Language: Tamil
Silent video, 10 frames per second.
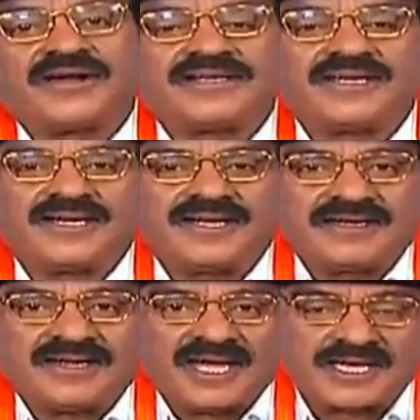ஆண்டுகள்
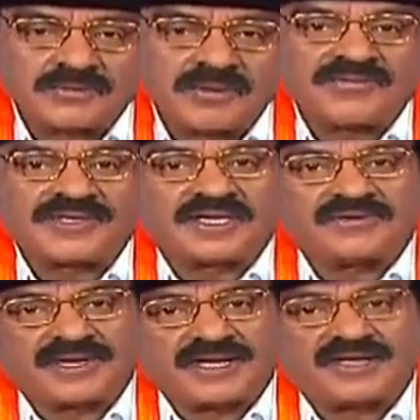அனுபவம்
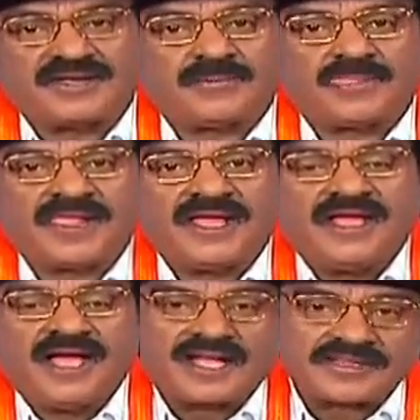மிக்கவராக
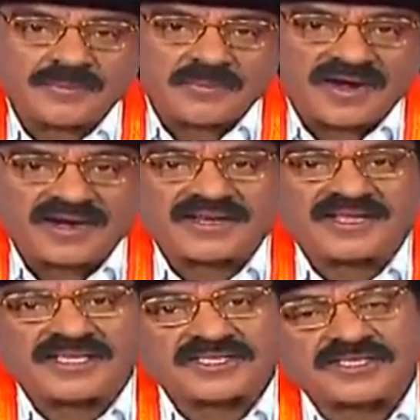அந்த பாடலை
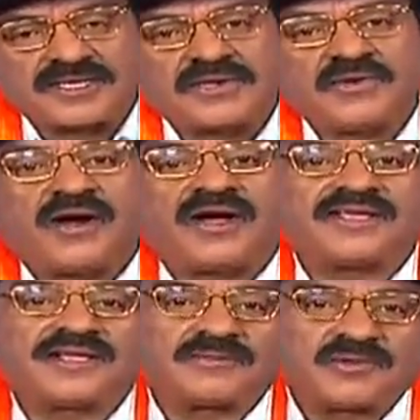எத்தனையோ
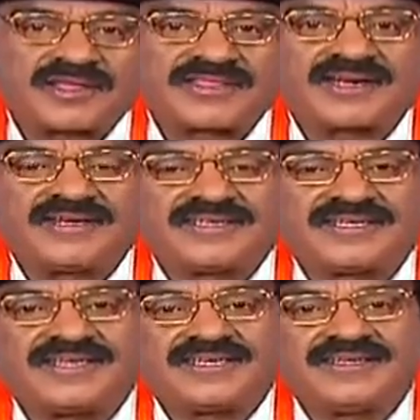ஆயிரம்
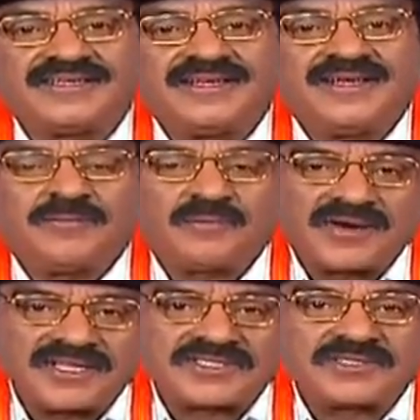குழந்தைகளுக்கு
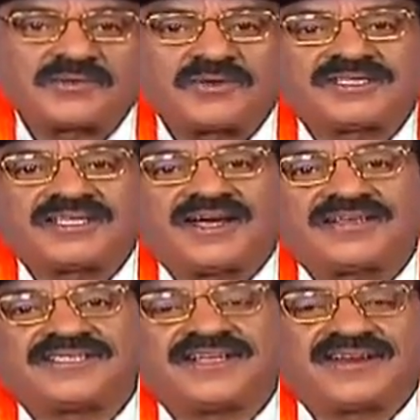படித்து கொடுத்த
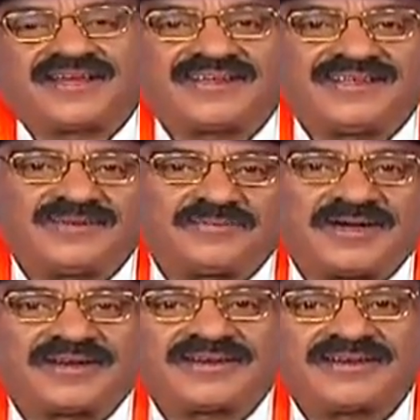ஆசிரியராக இருப்பார்